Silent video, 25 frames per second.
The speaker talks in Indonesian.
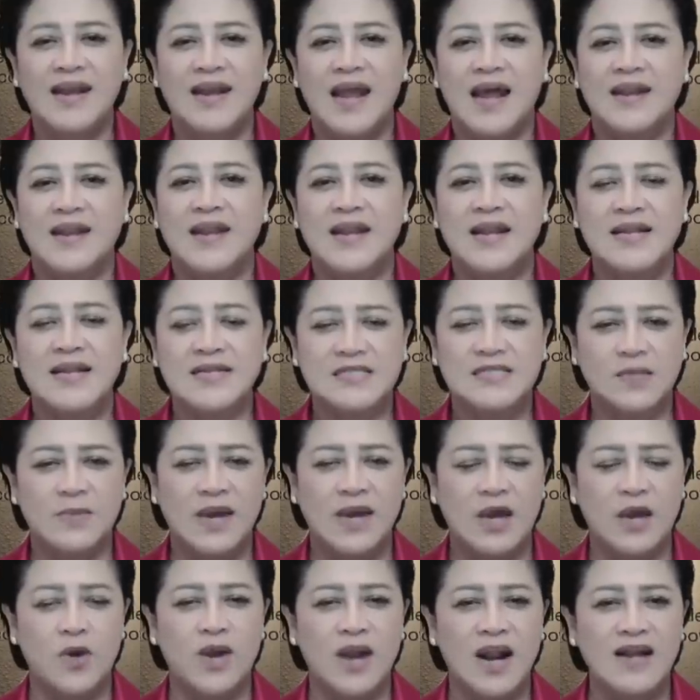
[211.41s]
Nah, dari
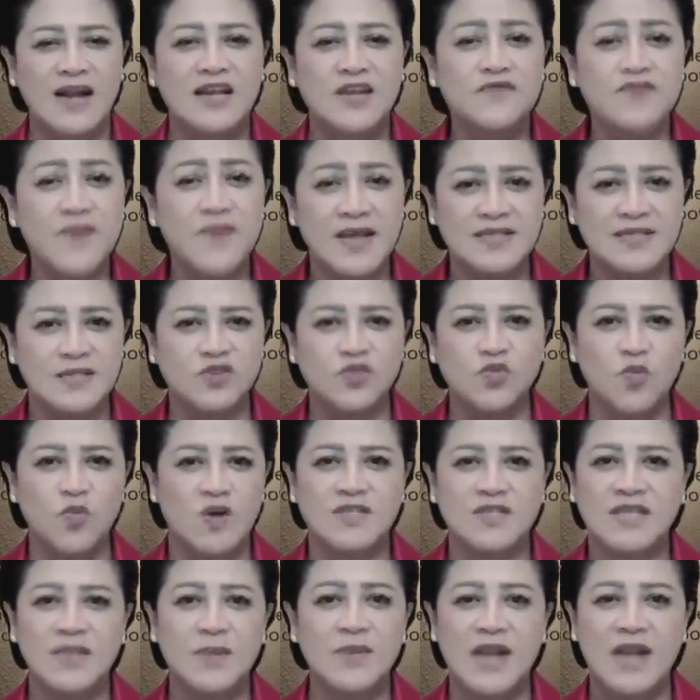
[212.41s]
sebagai orang defense itu
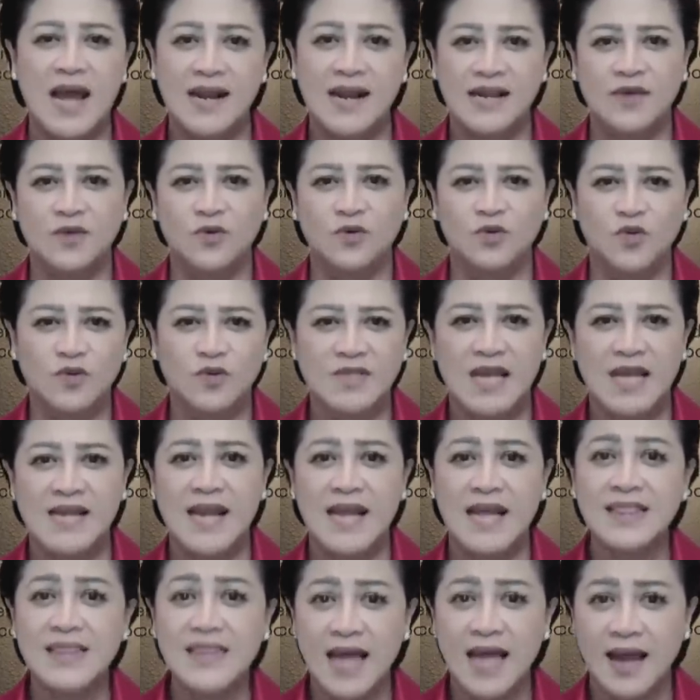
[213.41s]
buat saya menarik untuk saya
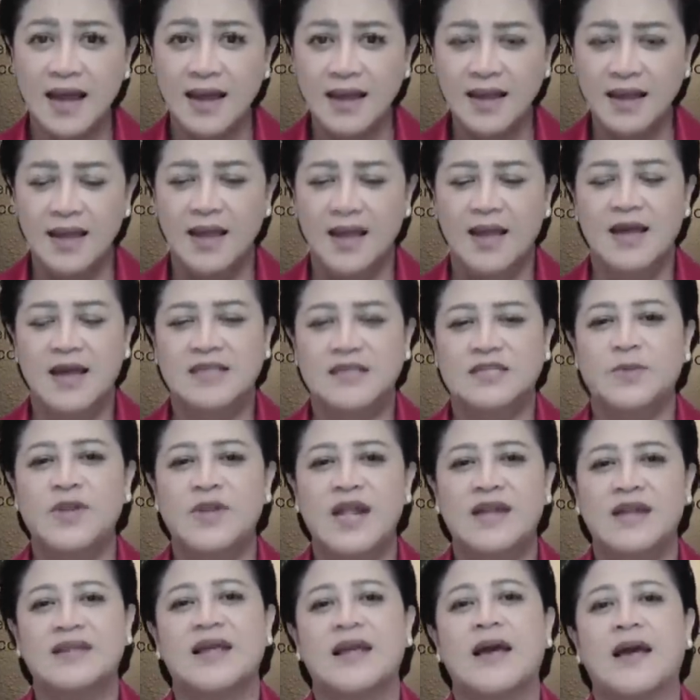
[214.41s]
datang
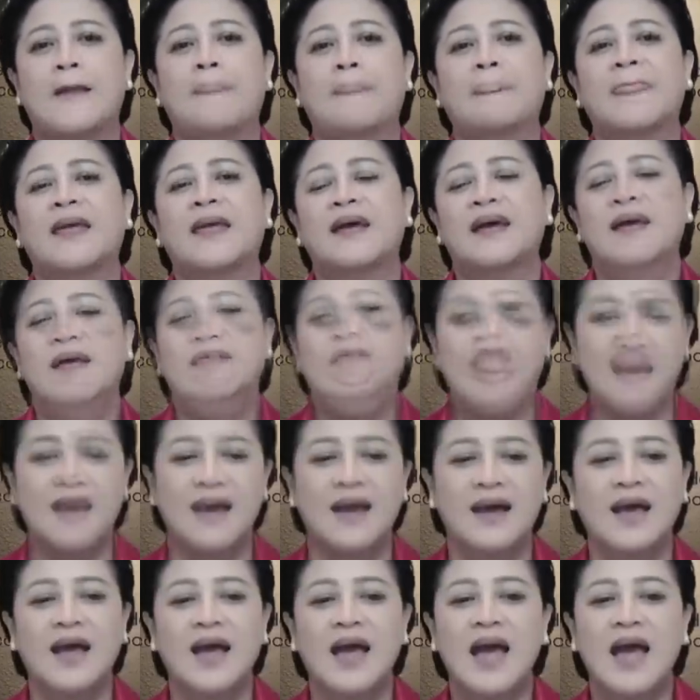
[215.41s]
sebenarnya.
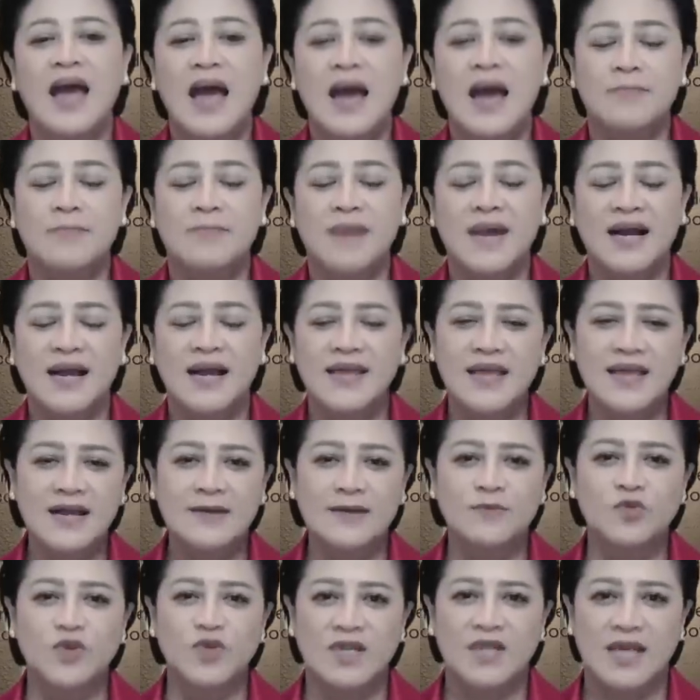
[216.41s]
Nah, makanya
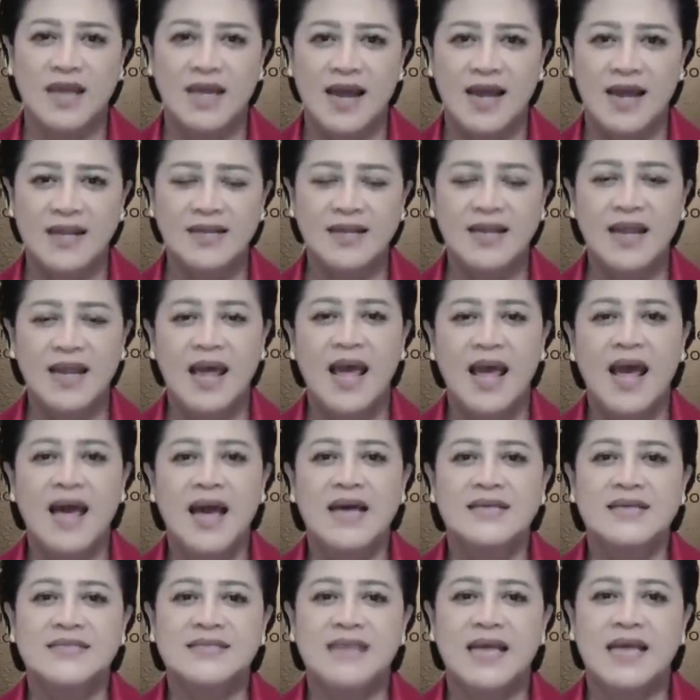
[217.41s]
kemudian
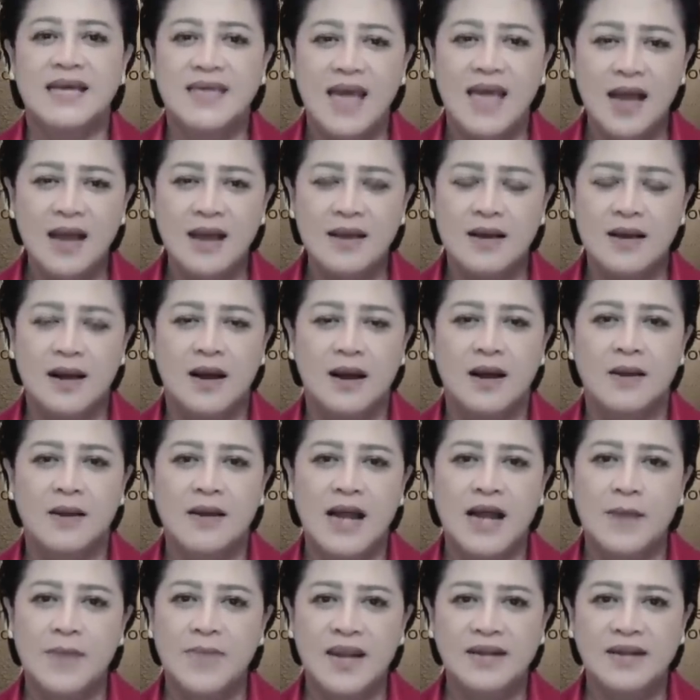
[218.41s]
saya
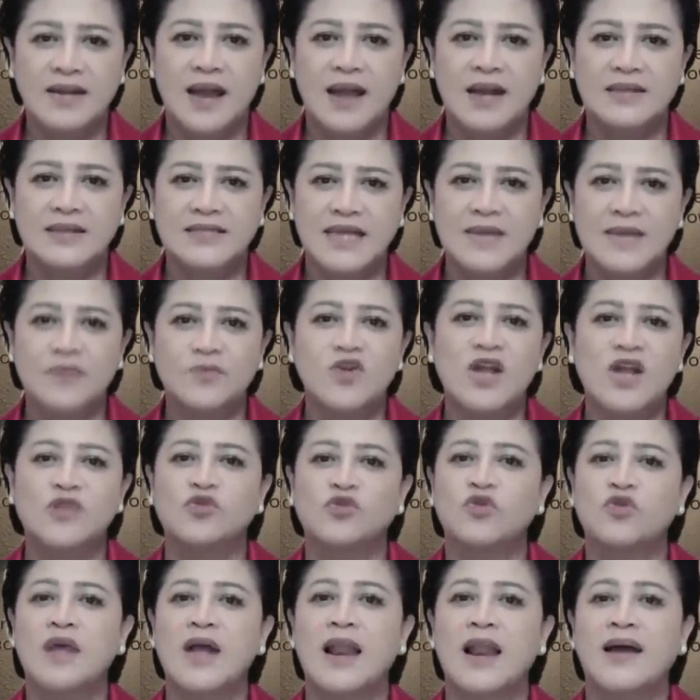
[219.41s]
uh, kabarkan saya mau lihat
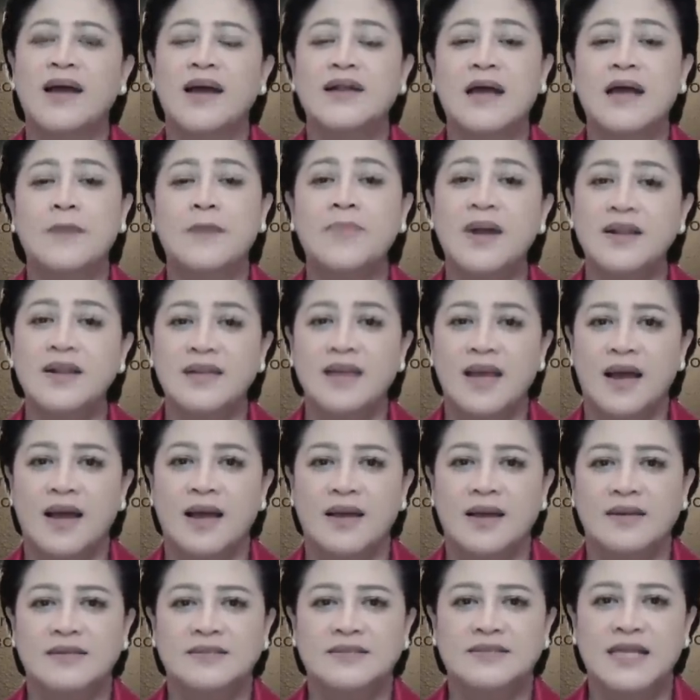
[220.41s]
dulu galangan
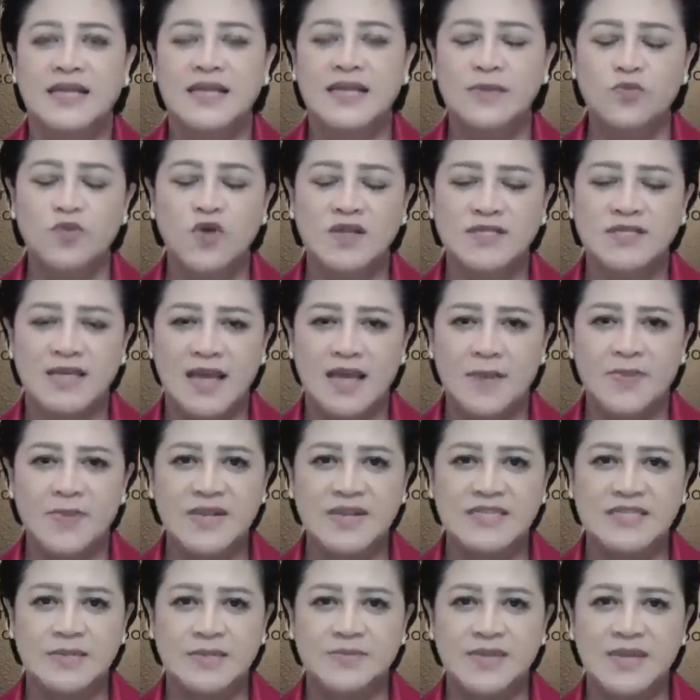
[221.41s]
kapalnya. Jadi buat saya
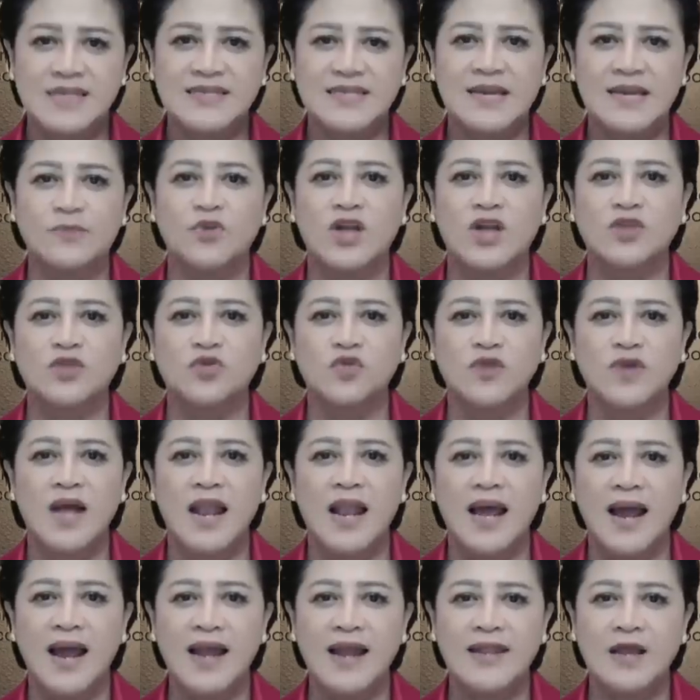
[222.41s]
prinsipnya saya mulai dulu
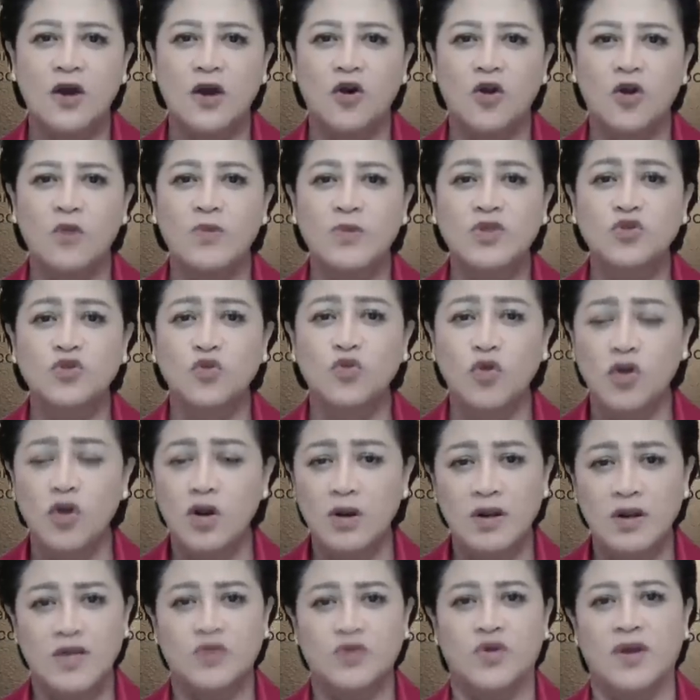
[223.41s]
galangannya kalau
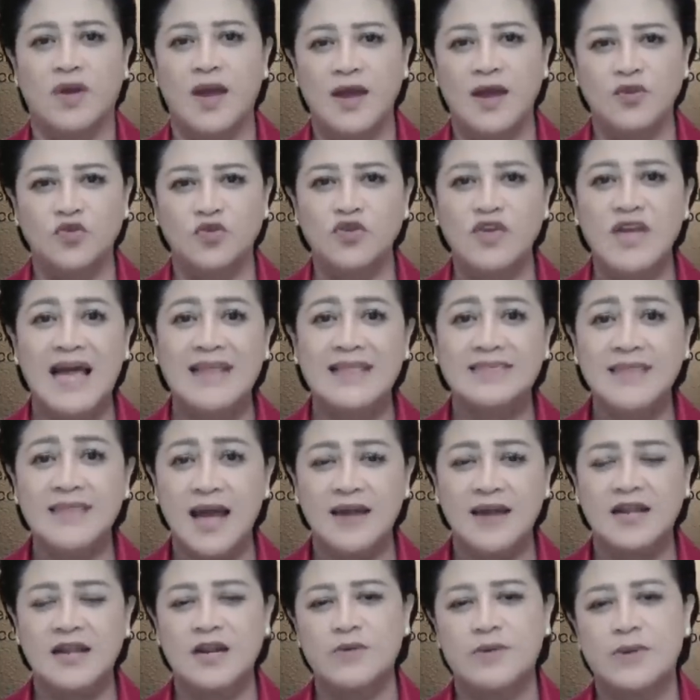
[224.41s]
betul gitu ya itu
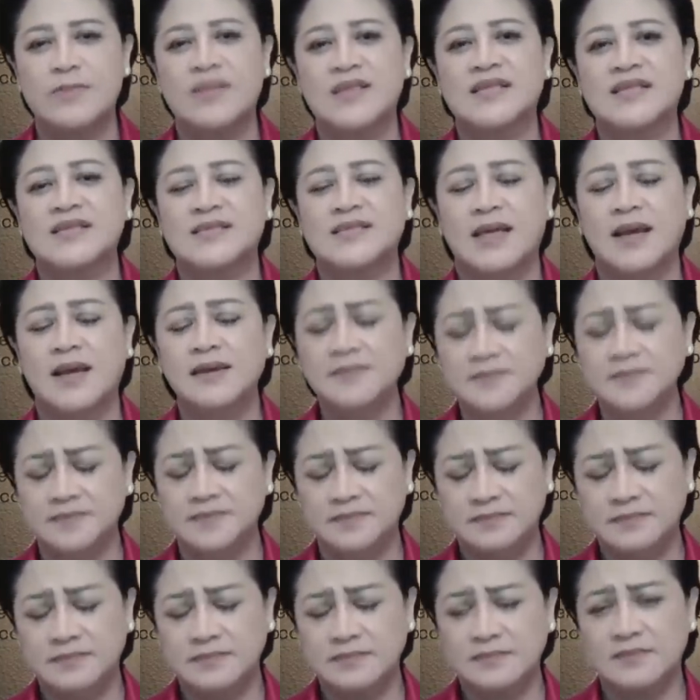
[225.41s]
nyata di depan mata saya
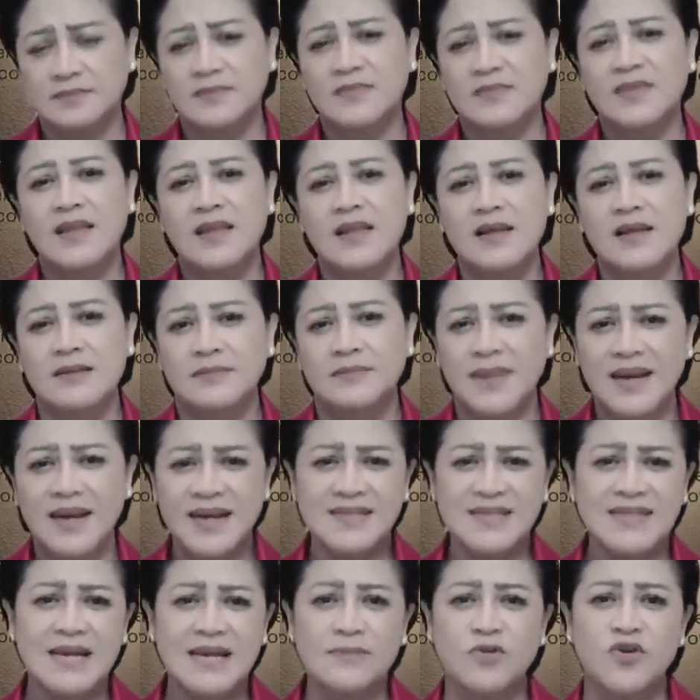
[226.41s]

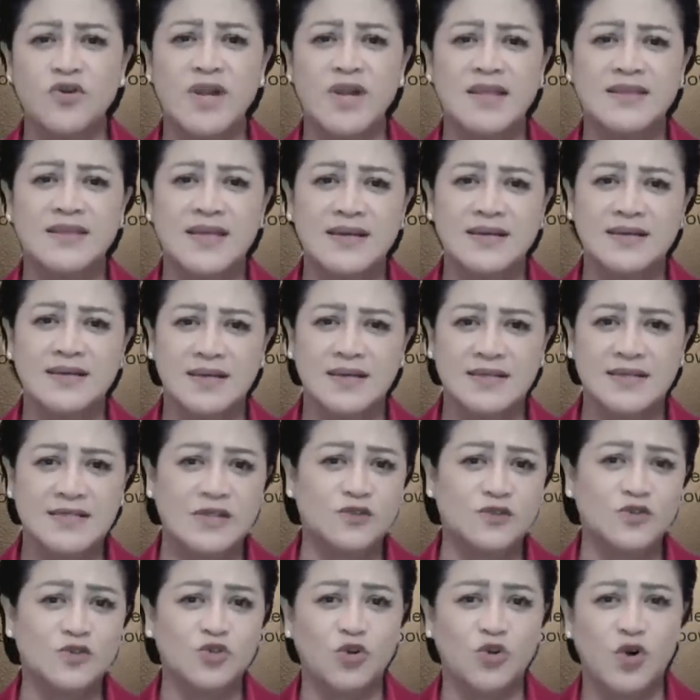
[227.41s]
maka saya mau datang ke
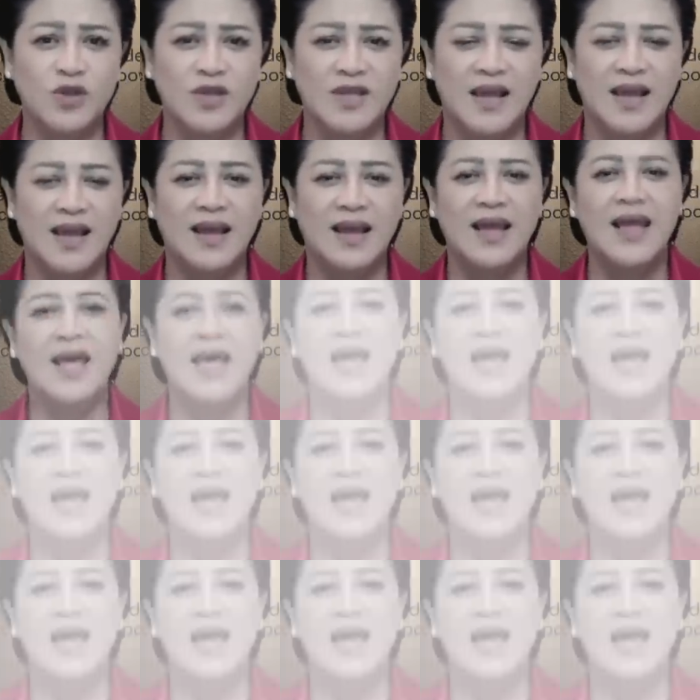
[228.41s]
satu suronya.